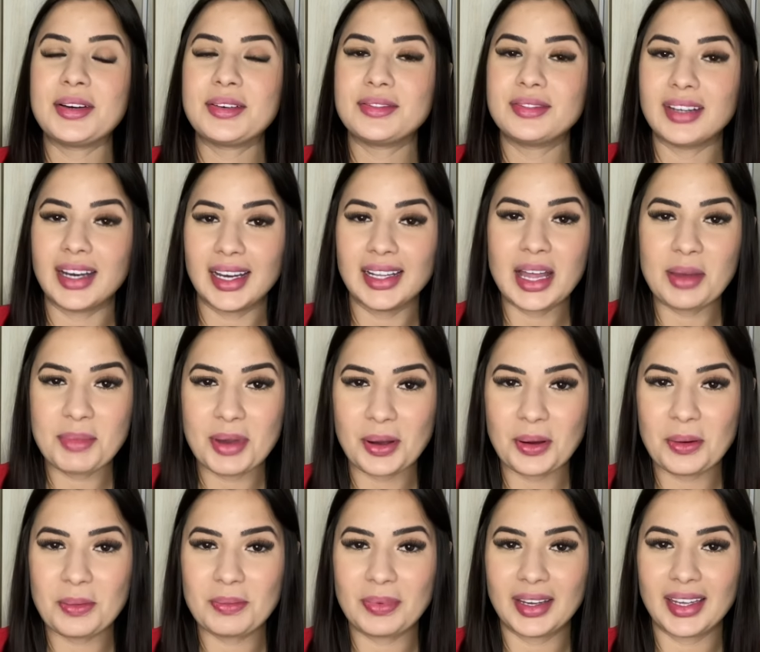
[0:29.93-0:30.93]
Vai lá me
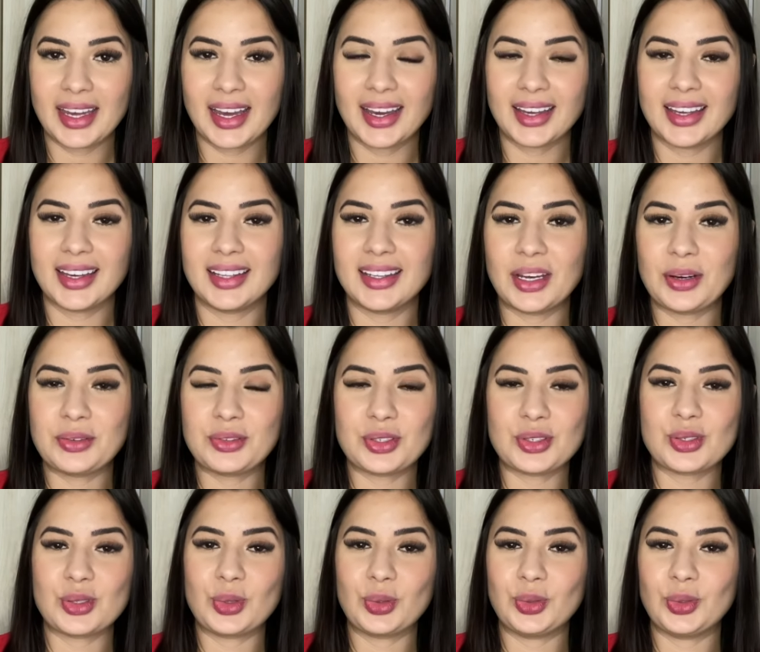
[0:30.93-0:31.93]
acompanhar, que é lá onde eu
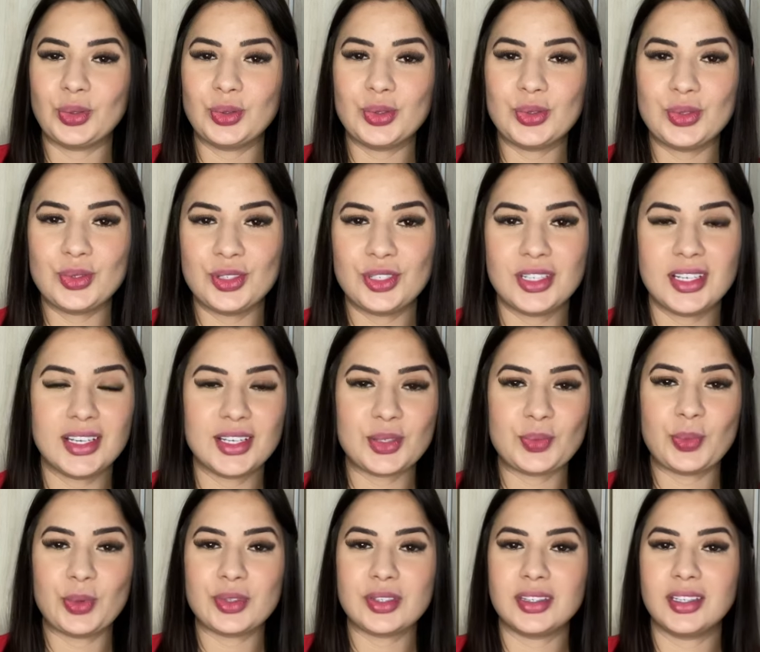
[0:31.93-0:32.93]
estou todos os dias
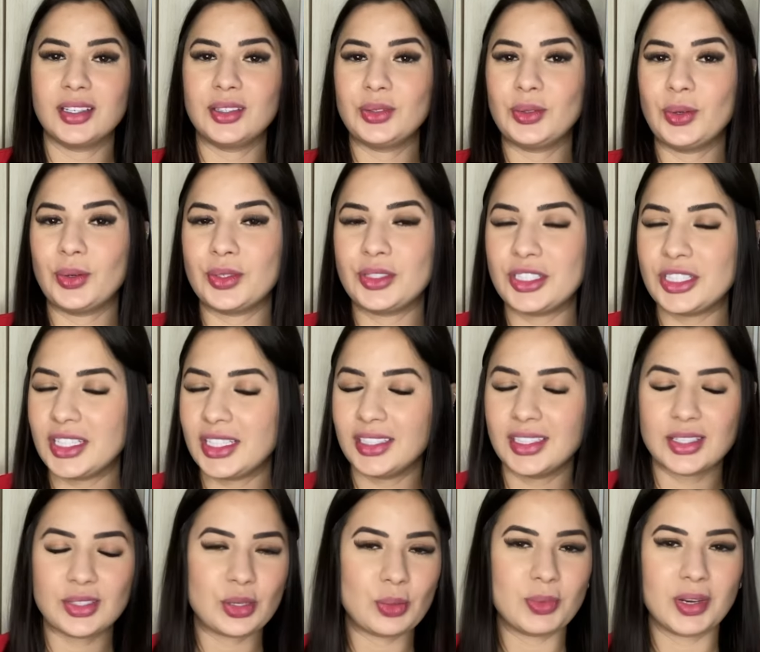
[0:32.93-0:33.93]
postando
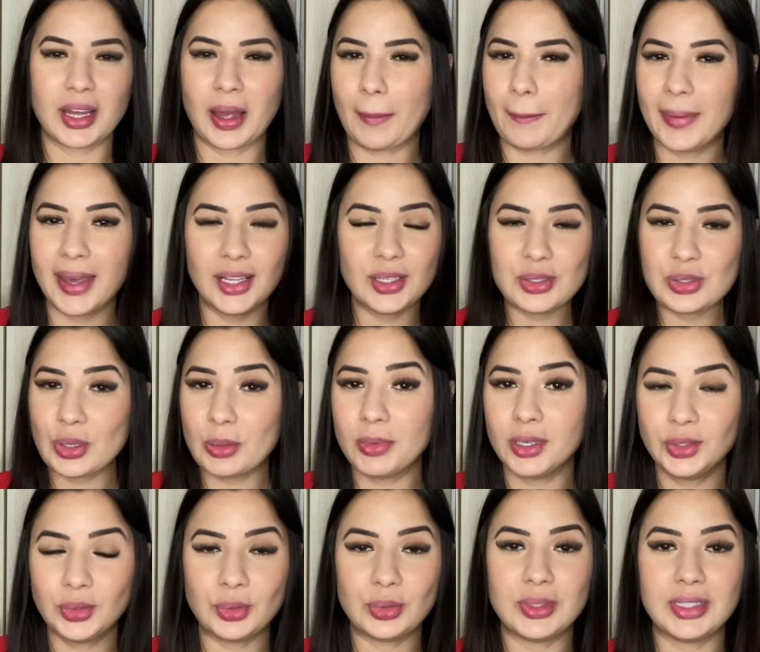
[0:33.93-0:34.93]
rotinas sobre cabelo,
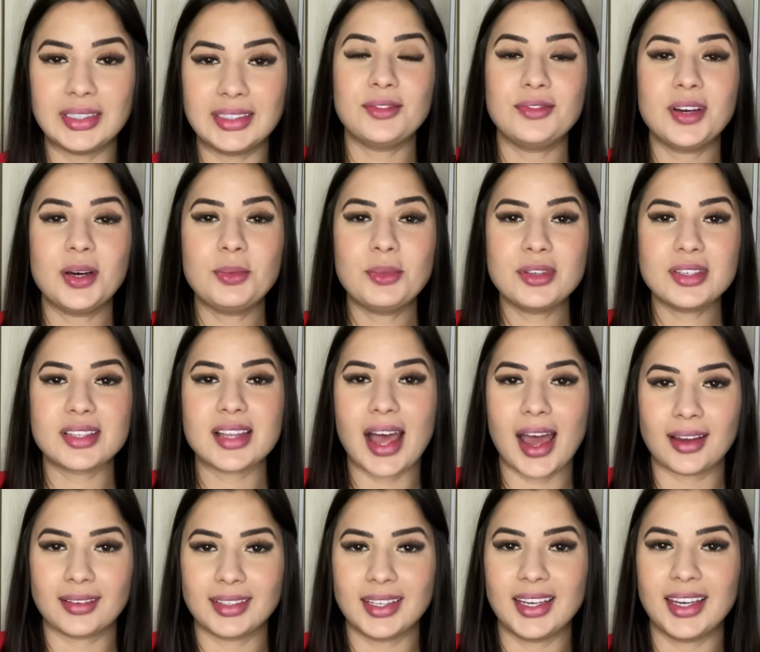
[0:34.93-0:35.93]
sobre tudo. E vamos
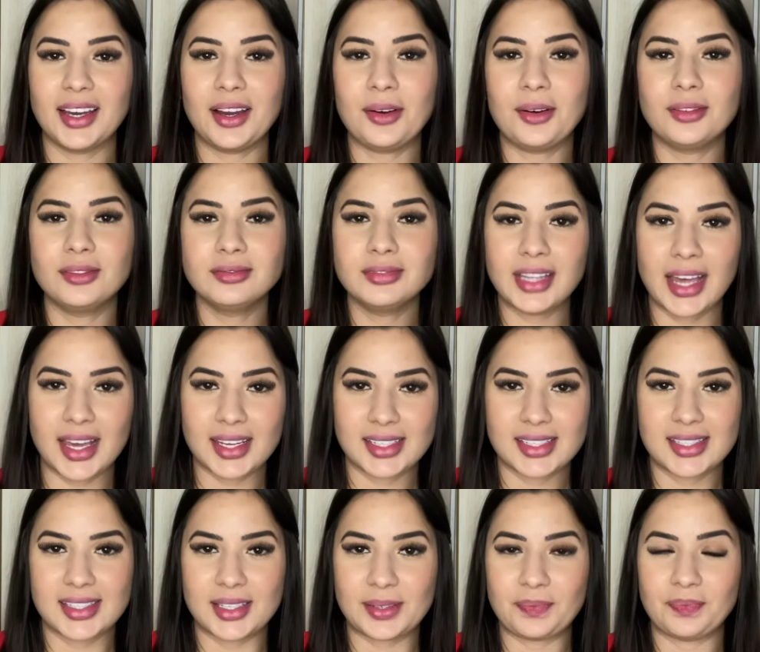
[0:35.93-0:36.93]
lá, o que, que
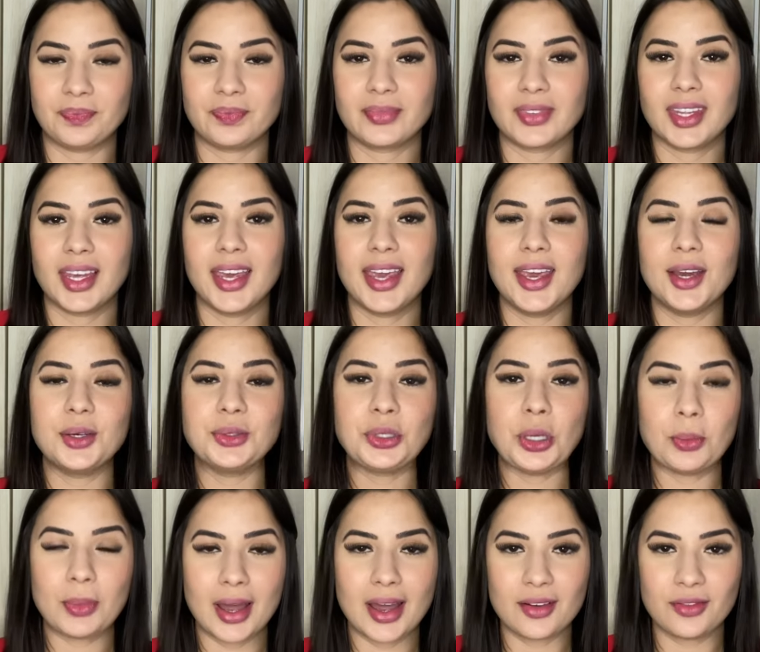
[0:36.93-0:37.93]
acontece? Eu
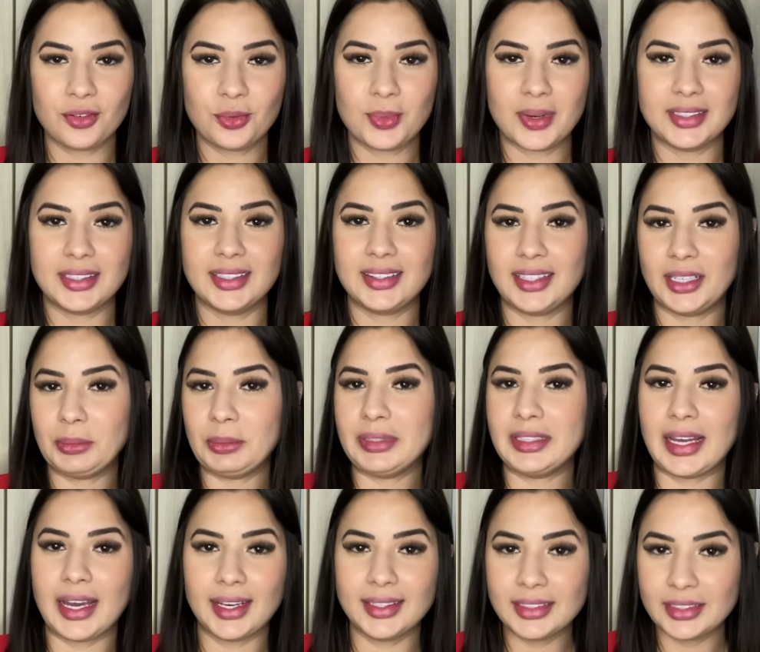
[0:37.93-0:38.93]
tomava uma
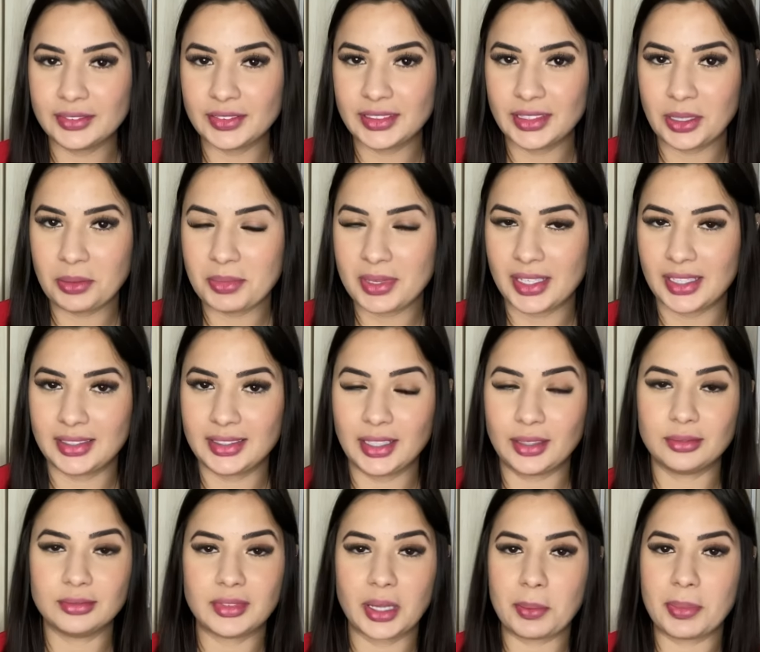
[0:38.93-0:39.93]
determinada vitamina
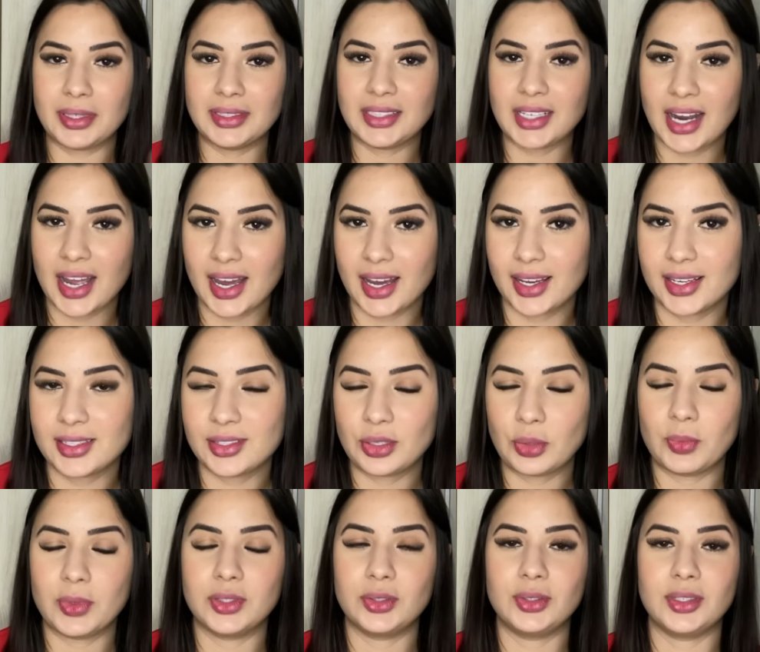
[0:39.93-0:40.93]
há um tempo atrás,
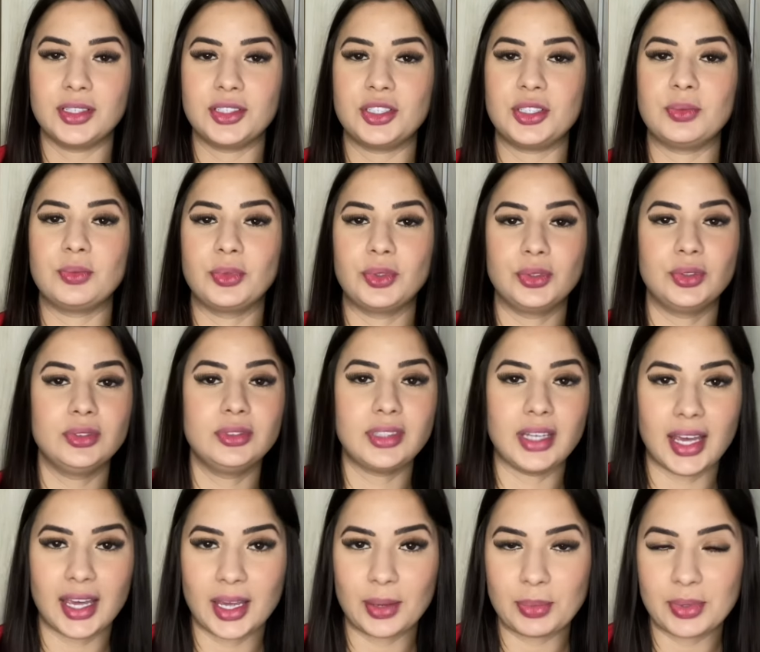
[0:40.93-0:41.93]
tomei durante muito
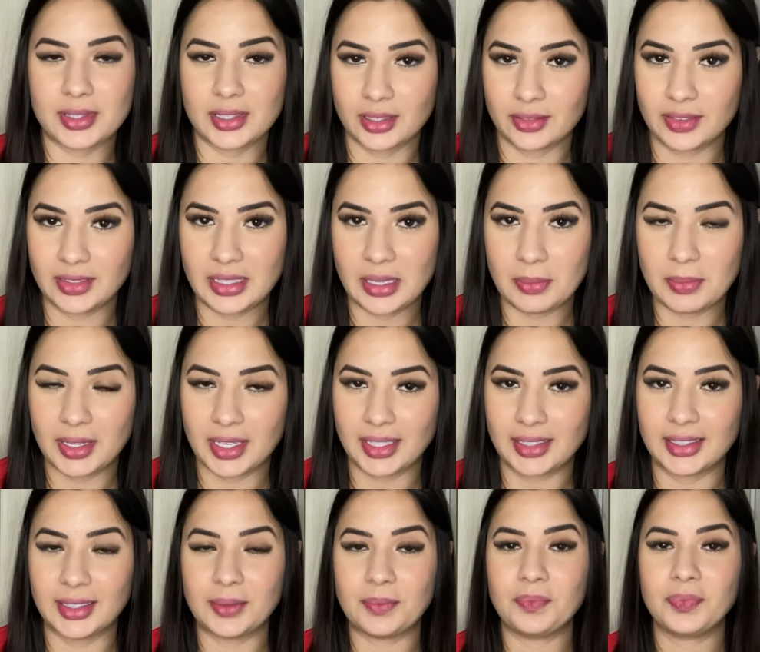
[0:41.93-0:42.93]
tempo essa
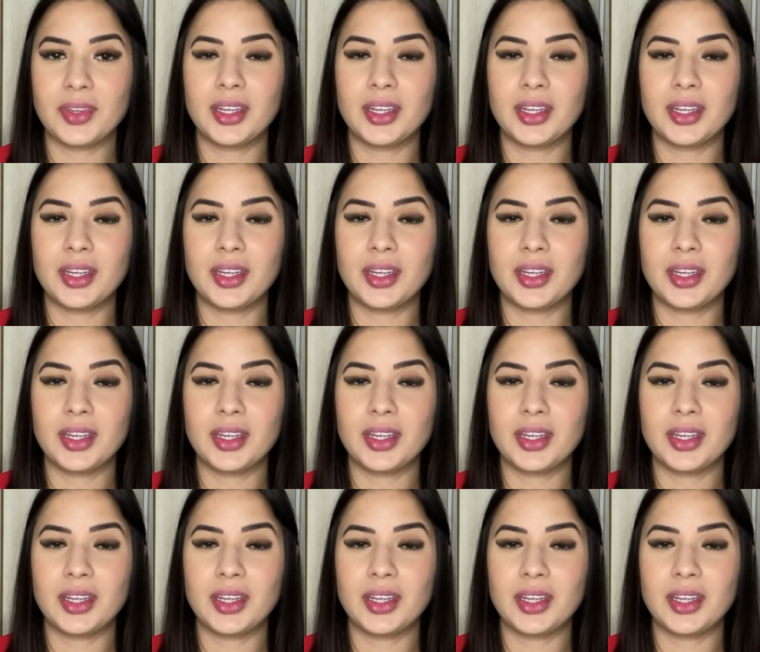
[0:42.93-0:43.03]
vitamina,